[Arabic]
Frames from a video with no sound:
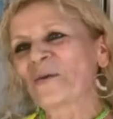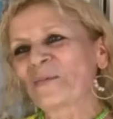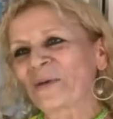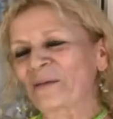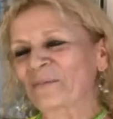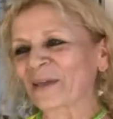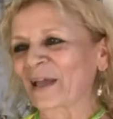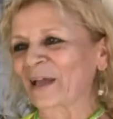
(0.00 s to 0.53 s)

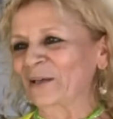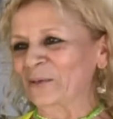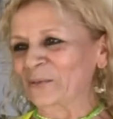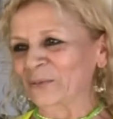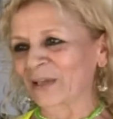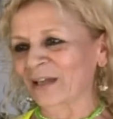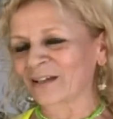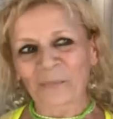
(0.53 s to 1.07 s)
ما
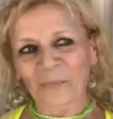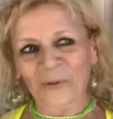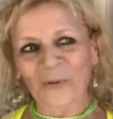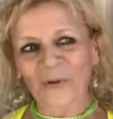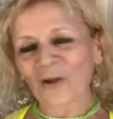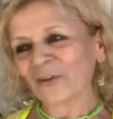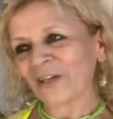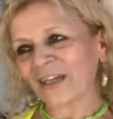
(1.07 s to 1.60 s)
بخلونا برو
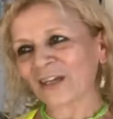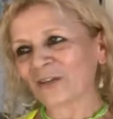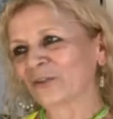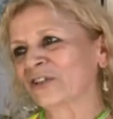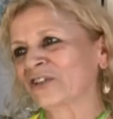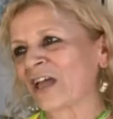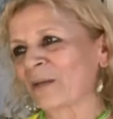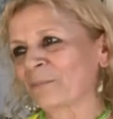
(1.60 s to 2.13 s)
هوني كانوا
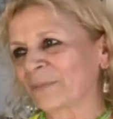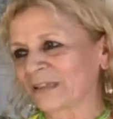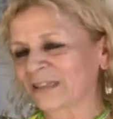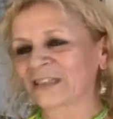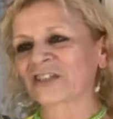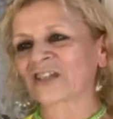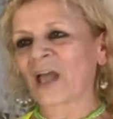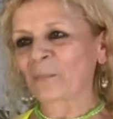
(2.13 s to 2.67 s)
شعب
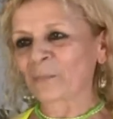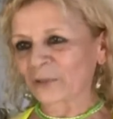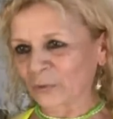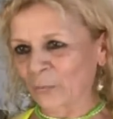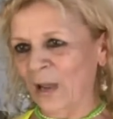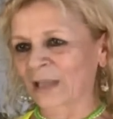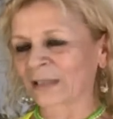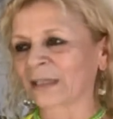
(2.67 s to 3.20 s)
كتير شعب
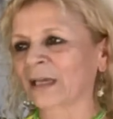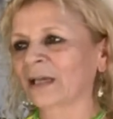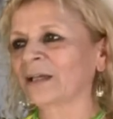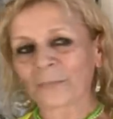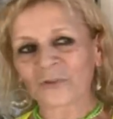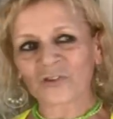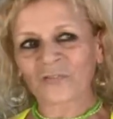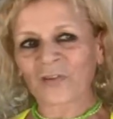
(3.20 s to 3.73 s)
متواضع
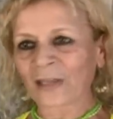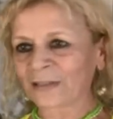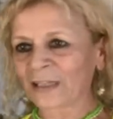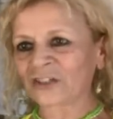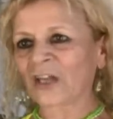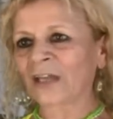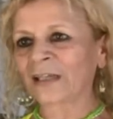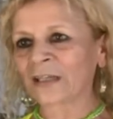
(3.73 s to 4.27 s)
شوفي
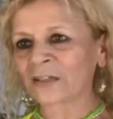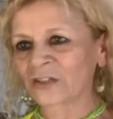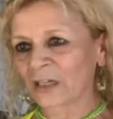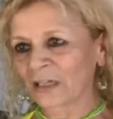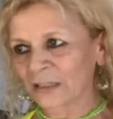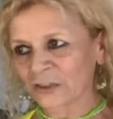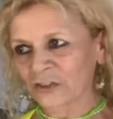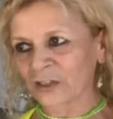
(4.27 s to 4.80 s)
قديش انا
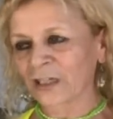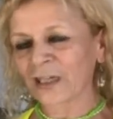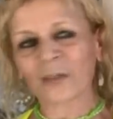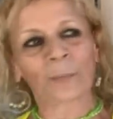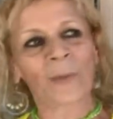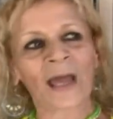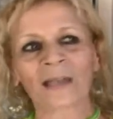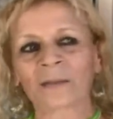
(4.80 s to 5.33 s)
اللي جيت
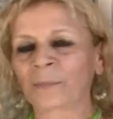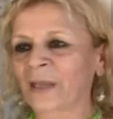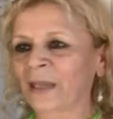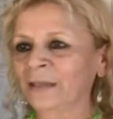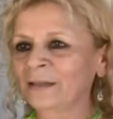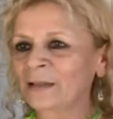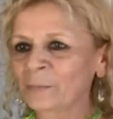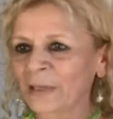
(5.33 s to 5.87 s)
بعد
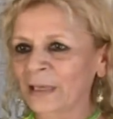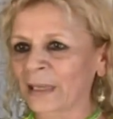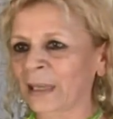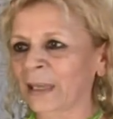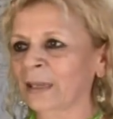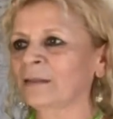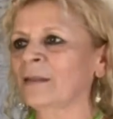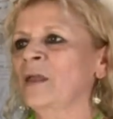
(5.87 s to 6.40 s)
بعيد
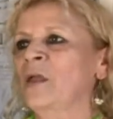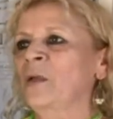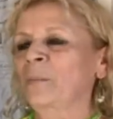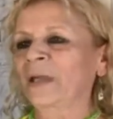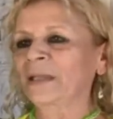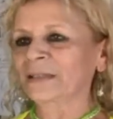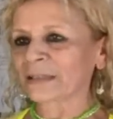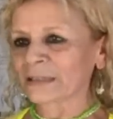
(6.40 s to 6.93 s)
الميلاد
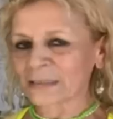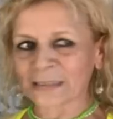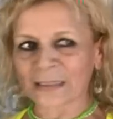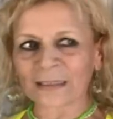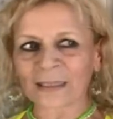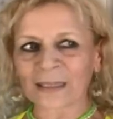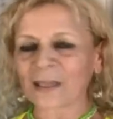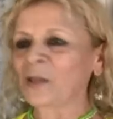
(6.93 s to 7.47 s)
بعيد راس
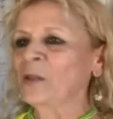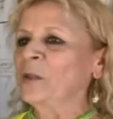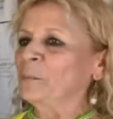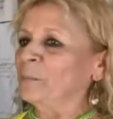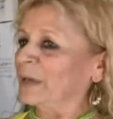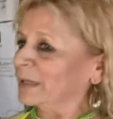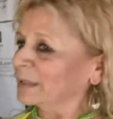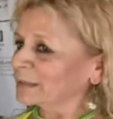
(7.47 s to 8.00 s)
السنة
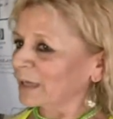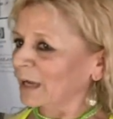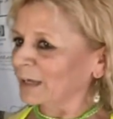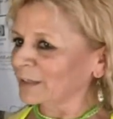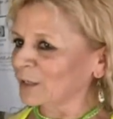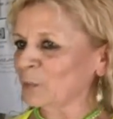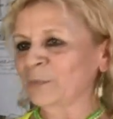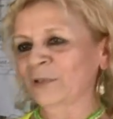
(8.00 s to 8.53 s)
بعيدي
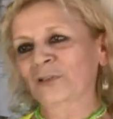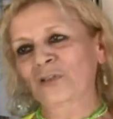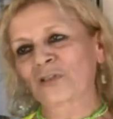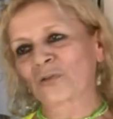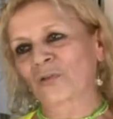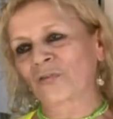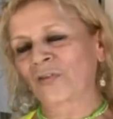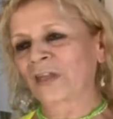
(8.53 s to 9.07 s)
انا
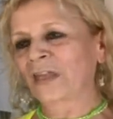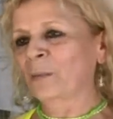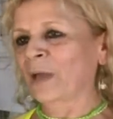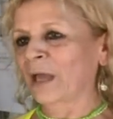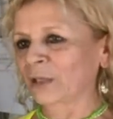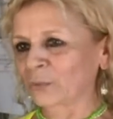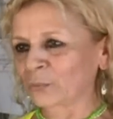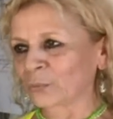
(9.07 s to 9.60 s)
بيتصلوا فيي
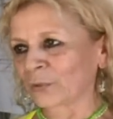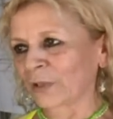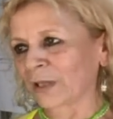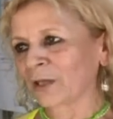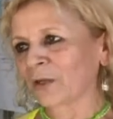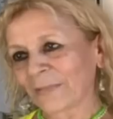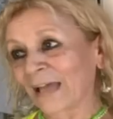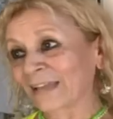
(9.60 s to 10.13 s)

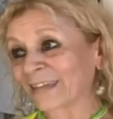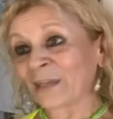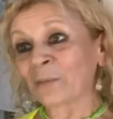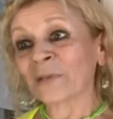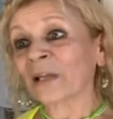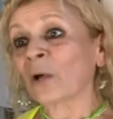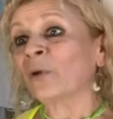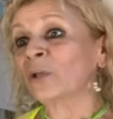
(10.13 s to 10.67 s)
بعيدوني حتى
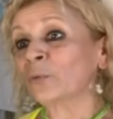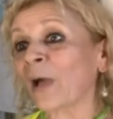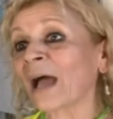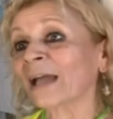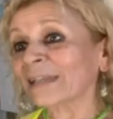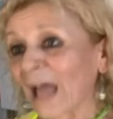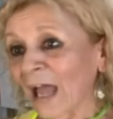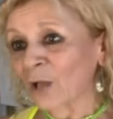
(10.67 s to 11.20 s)
يمكن اوقات
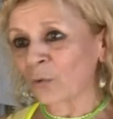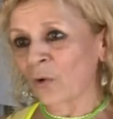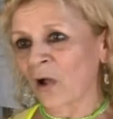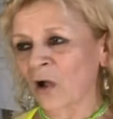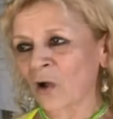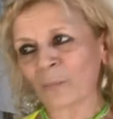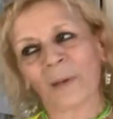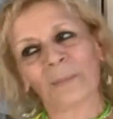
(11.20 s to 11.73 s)
واحد اهله
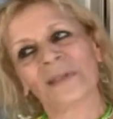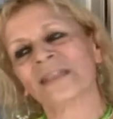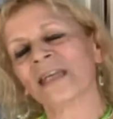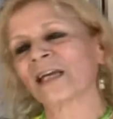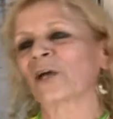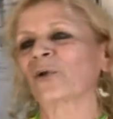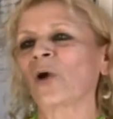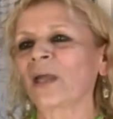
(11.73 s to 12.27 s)
هون ما
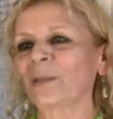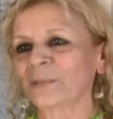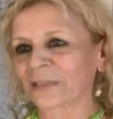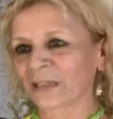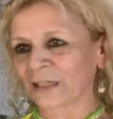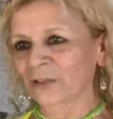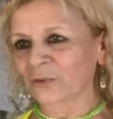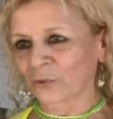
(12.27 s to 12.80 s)
بيتذكروا ايمتى
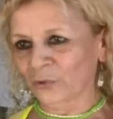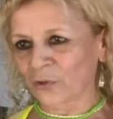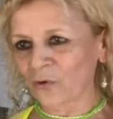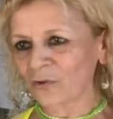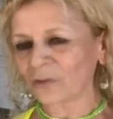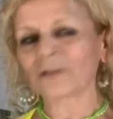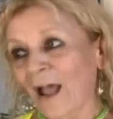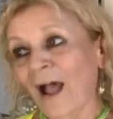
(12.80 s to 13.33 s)
عيده نو
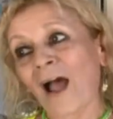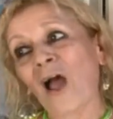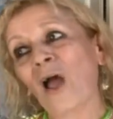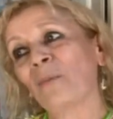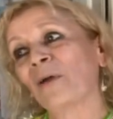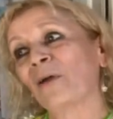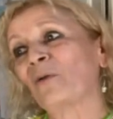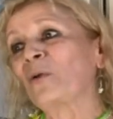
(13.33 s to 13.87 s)
اه
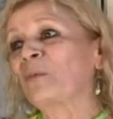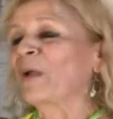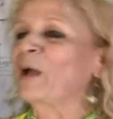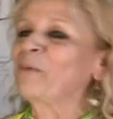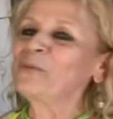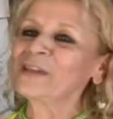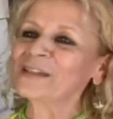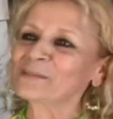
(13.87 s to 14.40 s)
بيقولوا لي
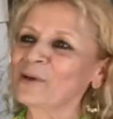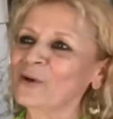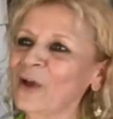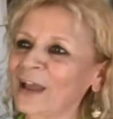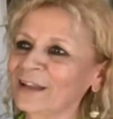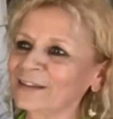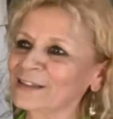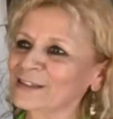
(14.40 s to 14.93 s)
بحبوا يسمعوا
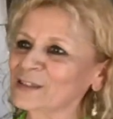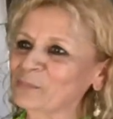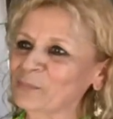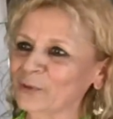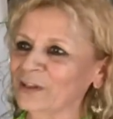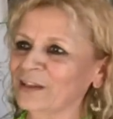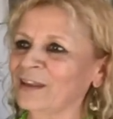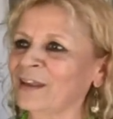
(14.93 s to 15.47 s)
حديثي
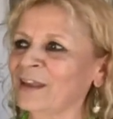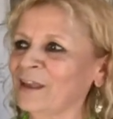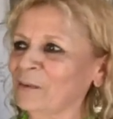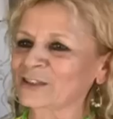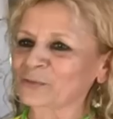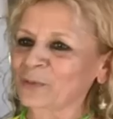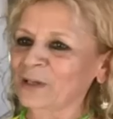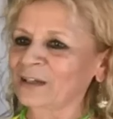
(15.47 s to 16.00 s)
بوركي
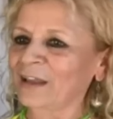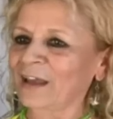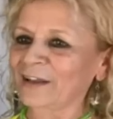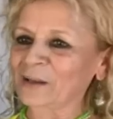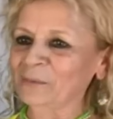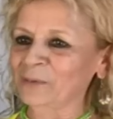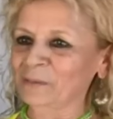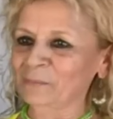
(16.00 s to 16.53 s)
شوي
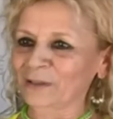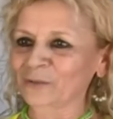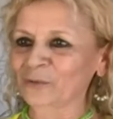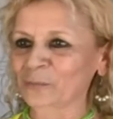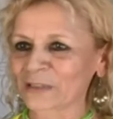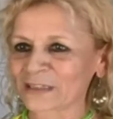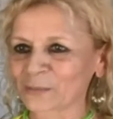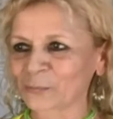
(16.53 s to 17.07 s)
العربي منه
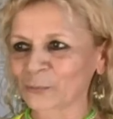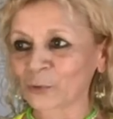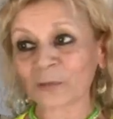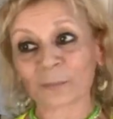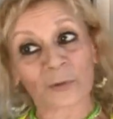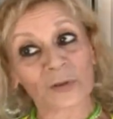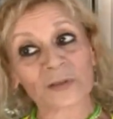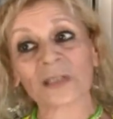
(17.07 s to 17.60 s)
مزبوط
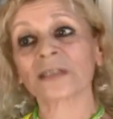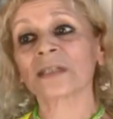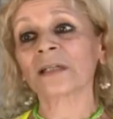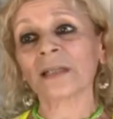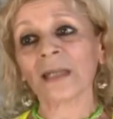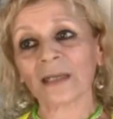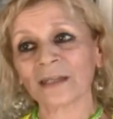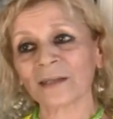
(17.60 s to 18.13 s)
برقصة
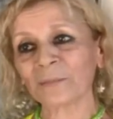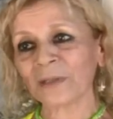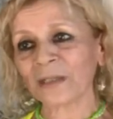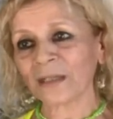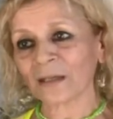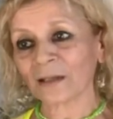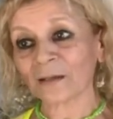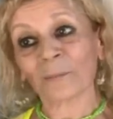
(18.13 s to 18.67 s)
صرت احكي
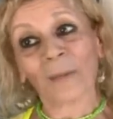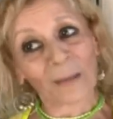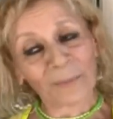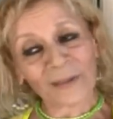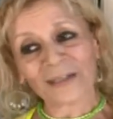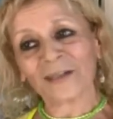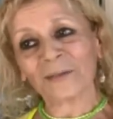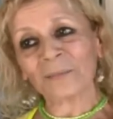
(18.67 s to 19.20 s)
منيح ما عم
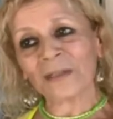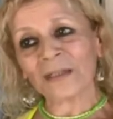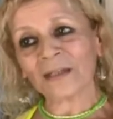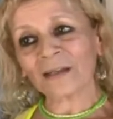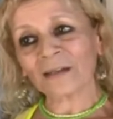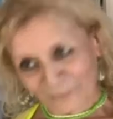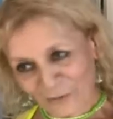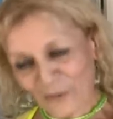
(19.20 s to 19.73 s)
بحكي منيح
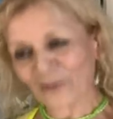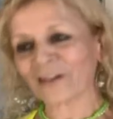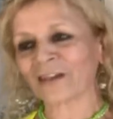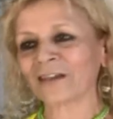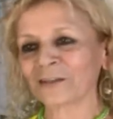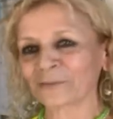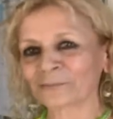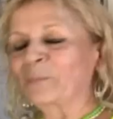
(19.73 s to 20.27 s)

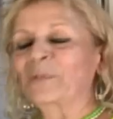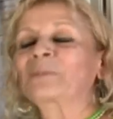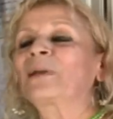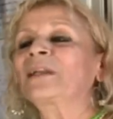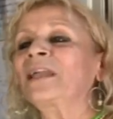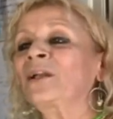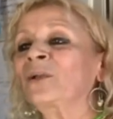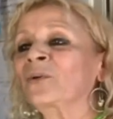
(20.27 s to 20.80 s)
اوكي
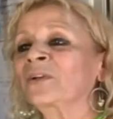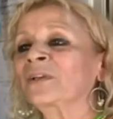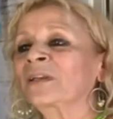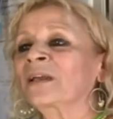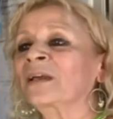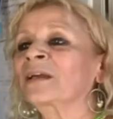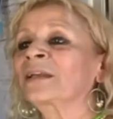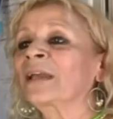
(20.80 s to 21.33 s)
بتمنى لكم
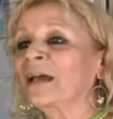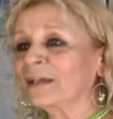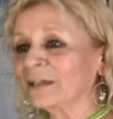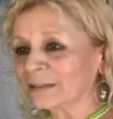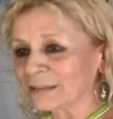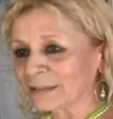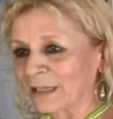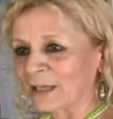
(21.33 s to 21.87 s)
آه، نهار
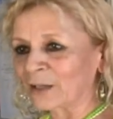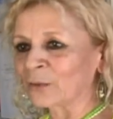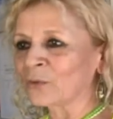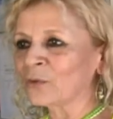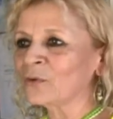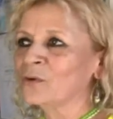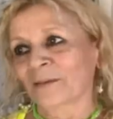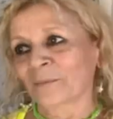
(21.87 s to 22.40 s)
كثير
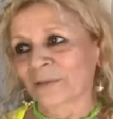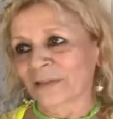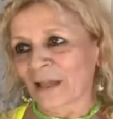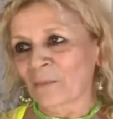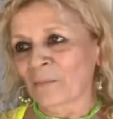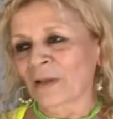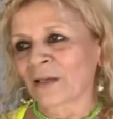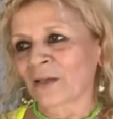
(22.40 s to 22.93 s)
حلو
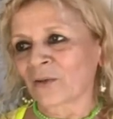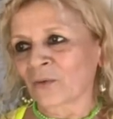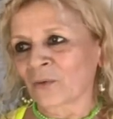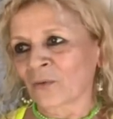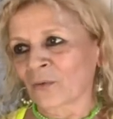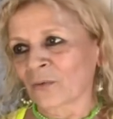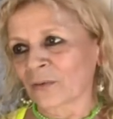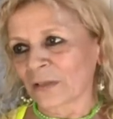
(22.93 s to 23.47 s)
بتامل
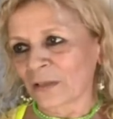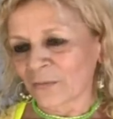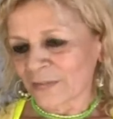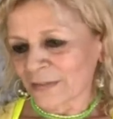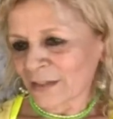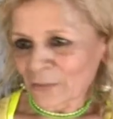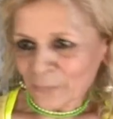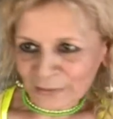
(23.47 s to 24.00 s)
انه
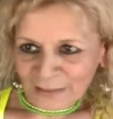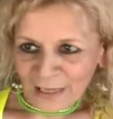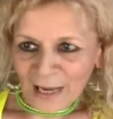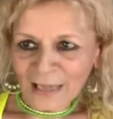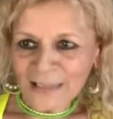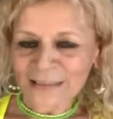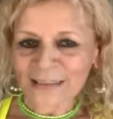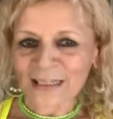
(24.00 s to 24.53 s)
يصير الوضع
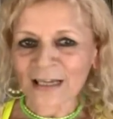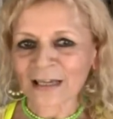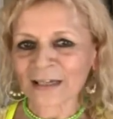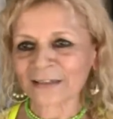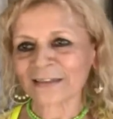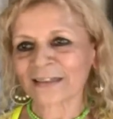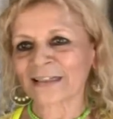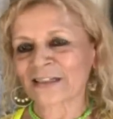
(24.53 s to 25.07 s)

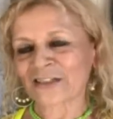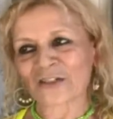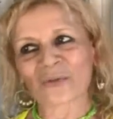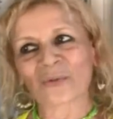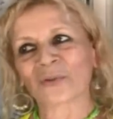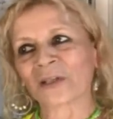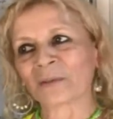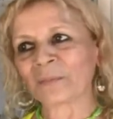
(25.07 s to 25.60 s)
احسن كل شيء
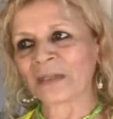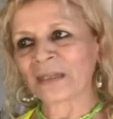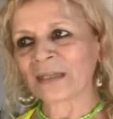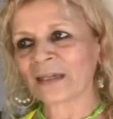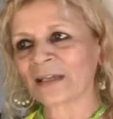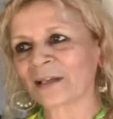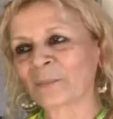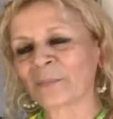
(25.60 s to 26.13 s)
يكون
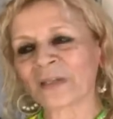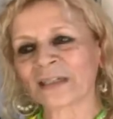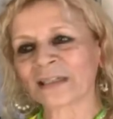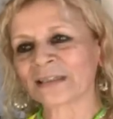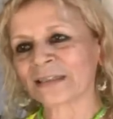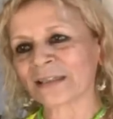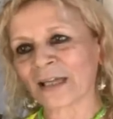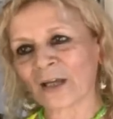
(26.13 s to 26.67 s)
منيح لبنان
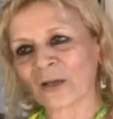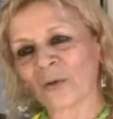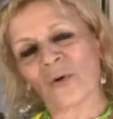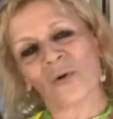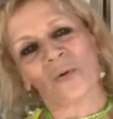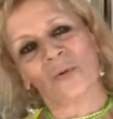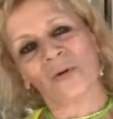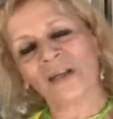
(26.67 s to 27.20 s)
كثير
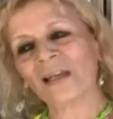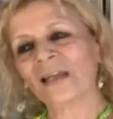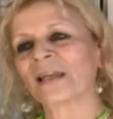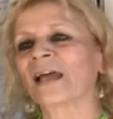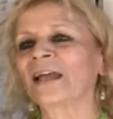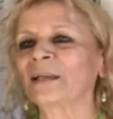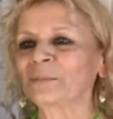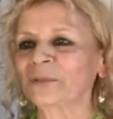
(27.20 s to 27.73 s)
حلو وكل
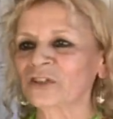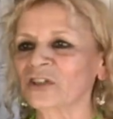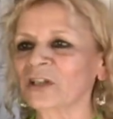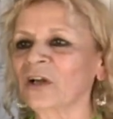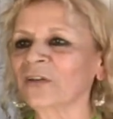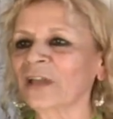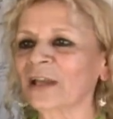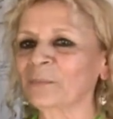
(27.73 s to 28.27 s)
العالم تجي
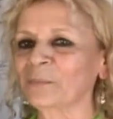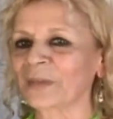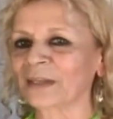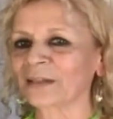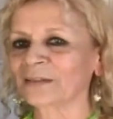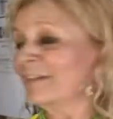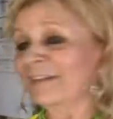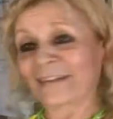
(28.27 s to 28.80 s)
لهون على لبنان
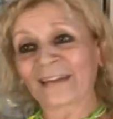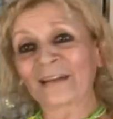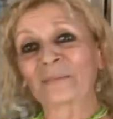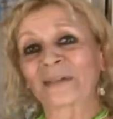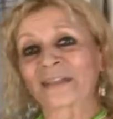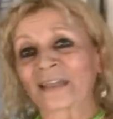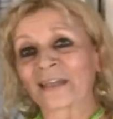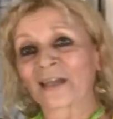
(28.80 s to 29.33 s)

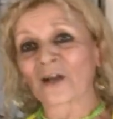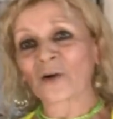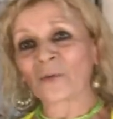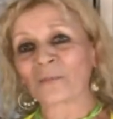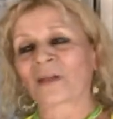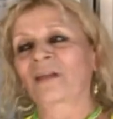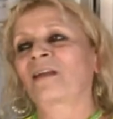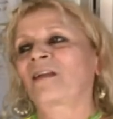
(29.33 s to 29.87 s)
كلمه اليوم
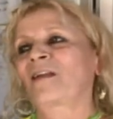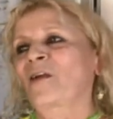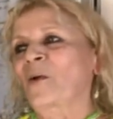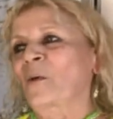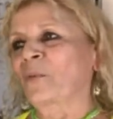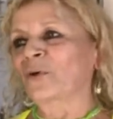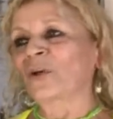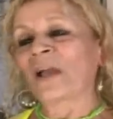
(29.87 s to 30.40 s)

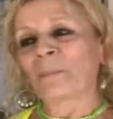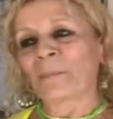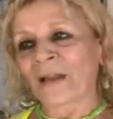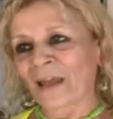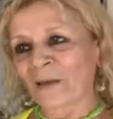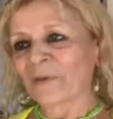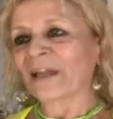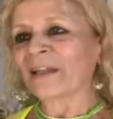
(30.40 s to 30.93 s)
بونو لا
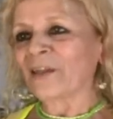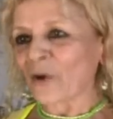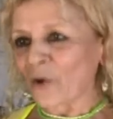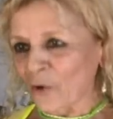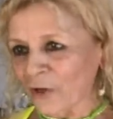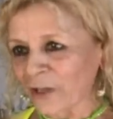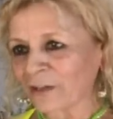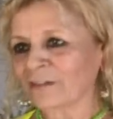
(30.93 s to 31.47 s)
بالابرا دي
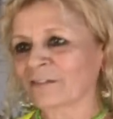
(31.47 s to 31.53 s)
hoy